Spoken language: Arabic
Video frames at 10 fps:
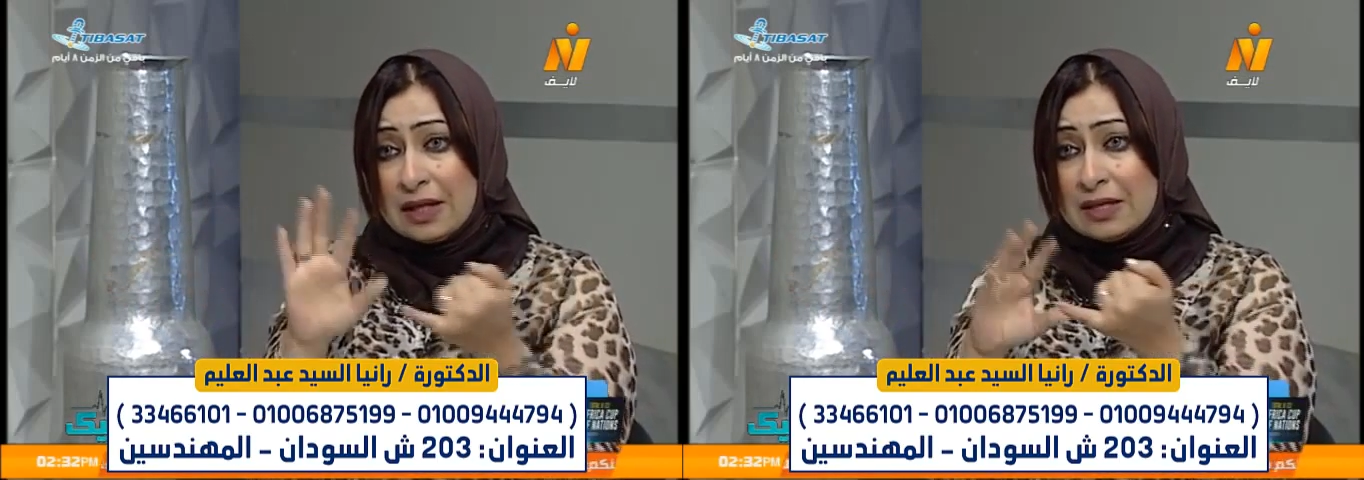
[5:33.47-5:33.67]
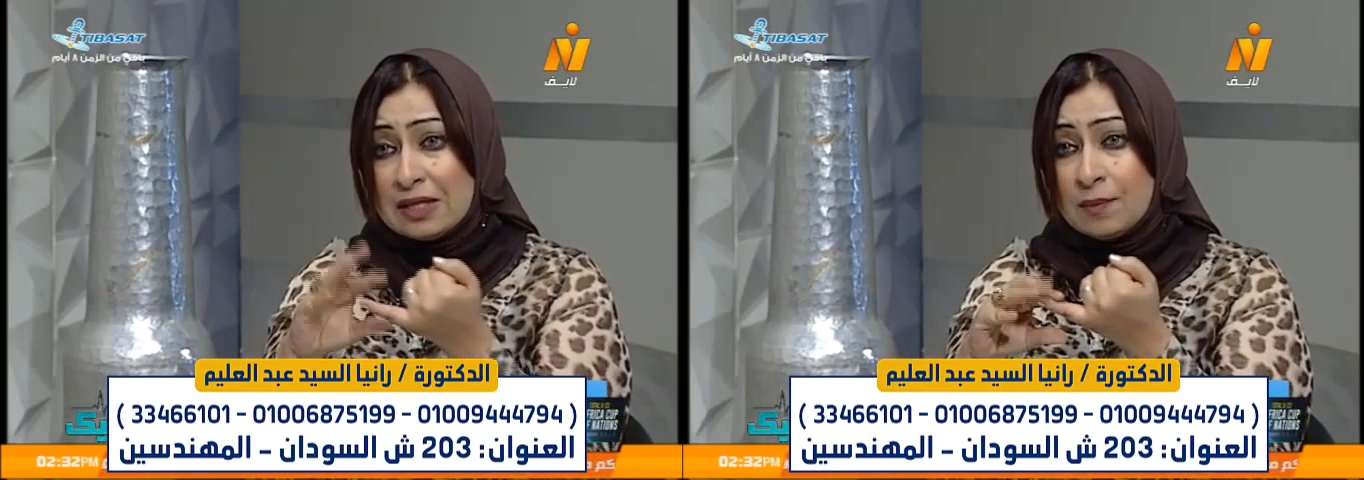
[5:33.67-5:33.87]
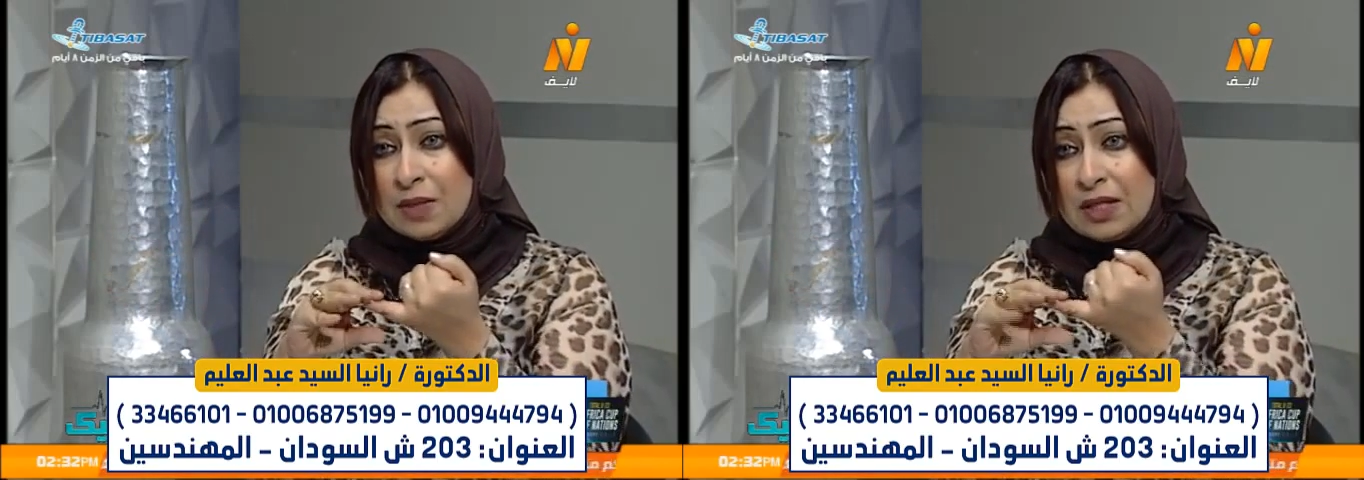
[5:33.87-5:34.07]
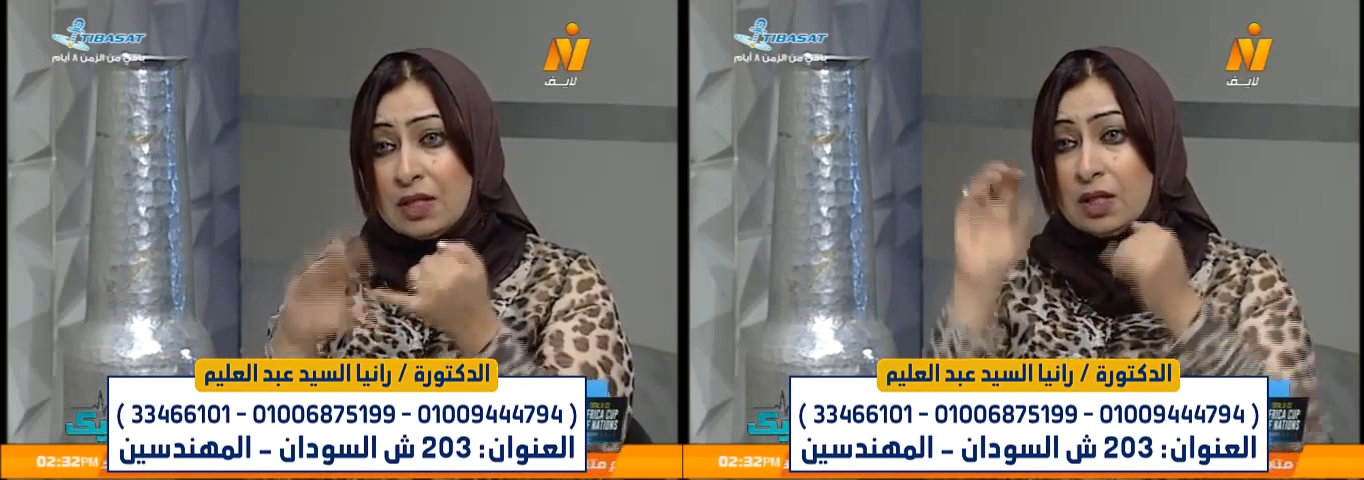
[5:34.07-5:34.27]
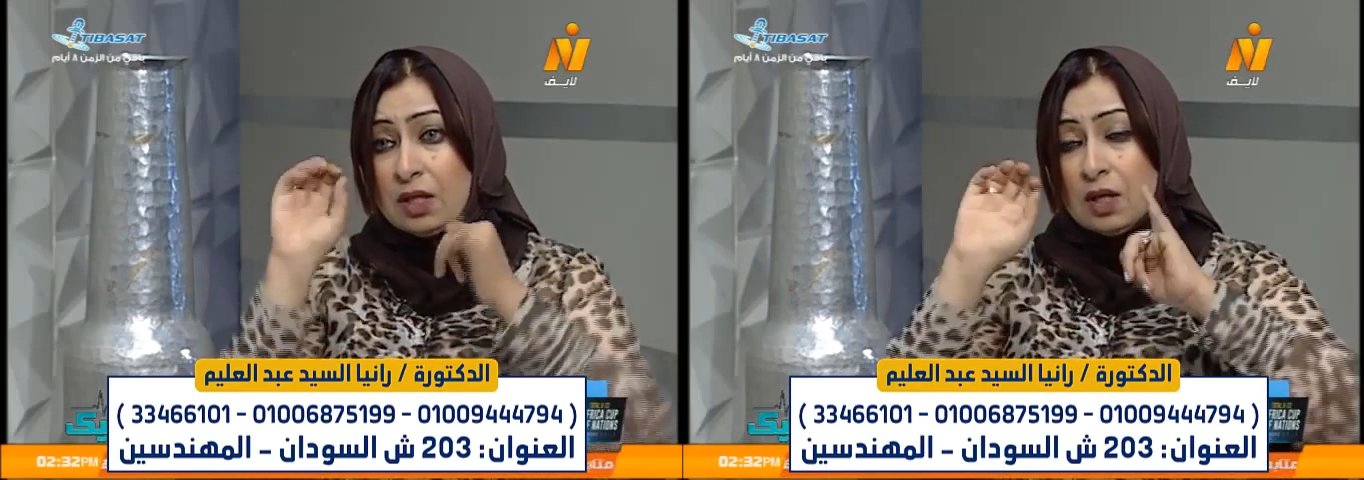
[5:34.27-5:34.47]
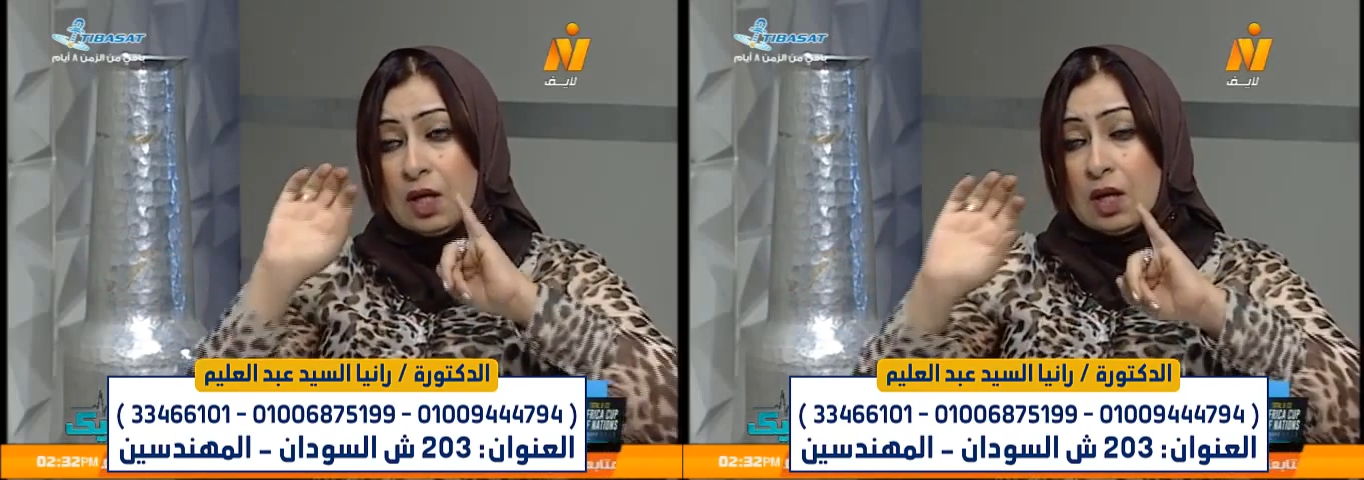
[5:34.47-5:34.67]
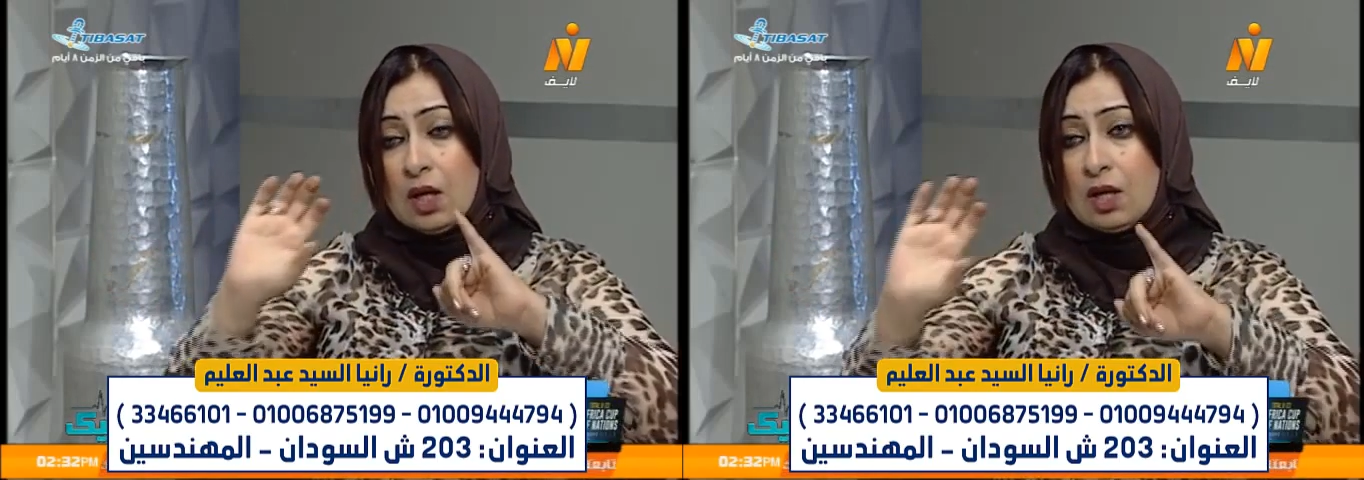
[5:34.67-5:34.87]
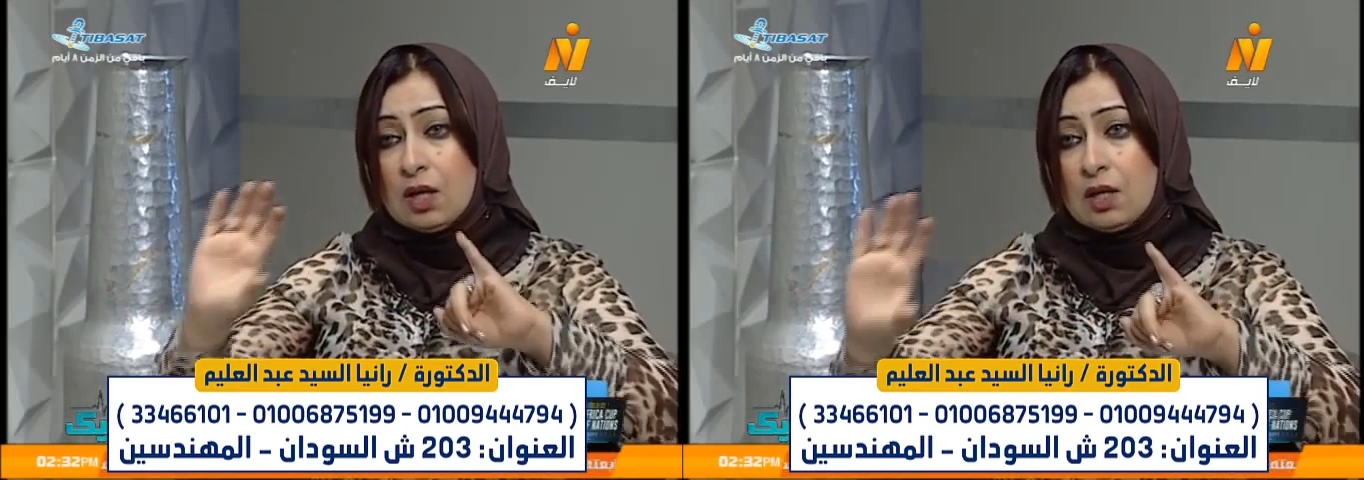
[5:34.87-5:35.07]
ده عباره عن جهاز
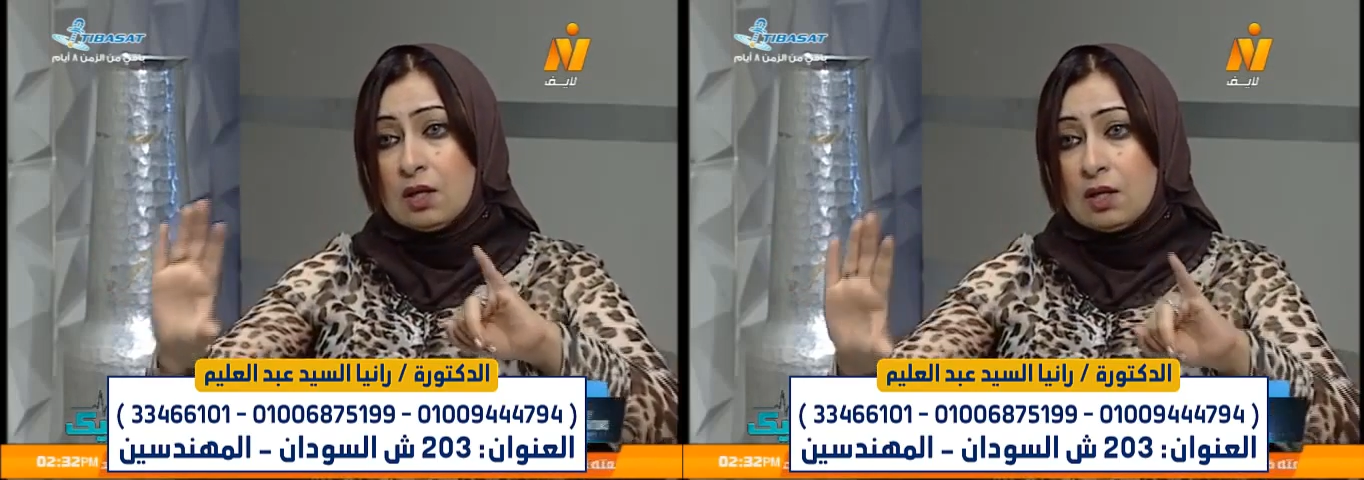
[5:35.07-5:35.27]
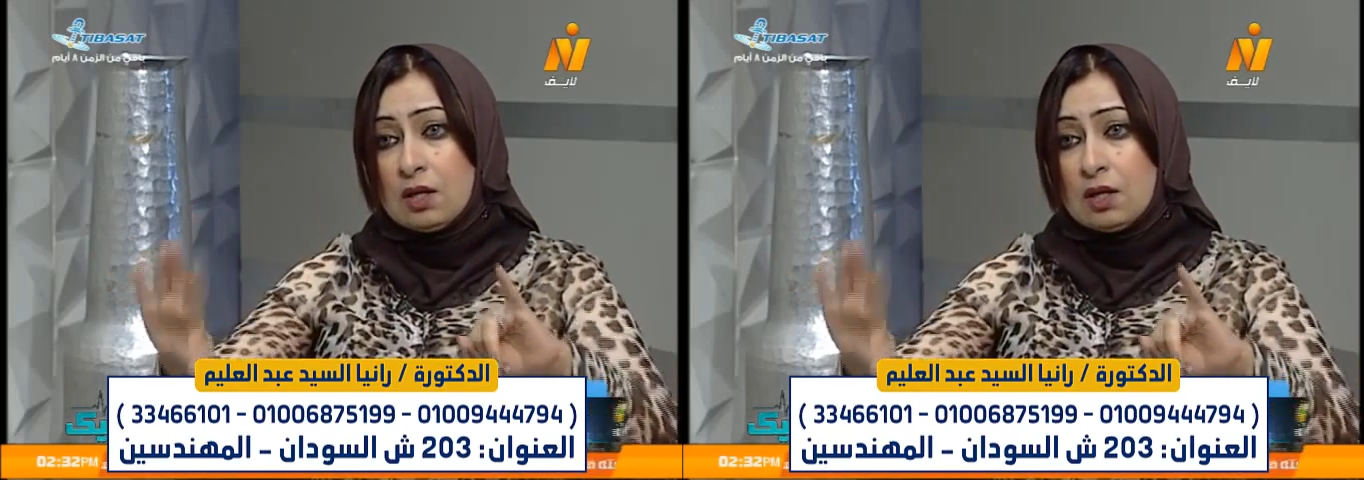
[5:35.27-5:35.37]
بيطلع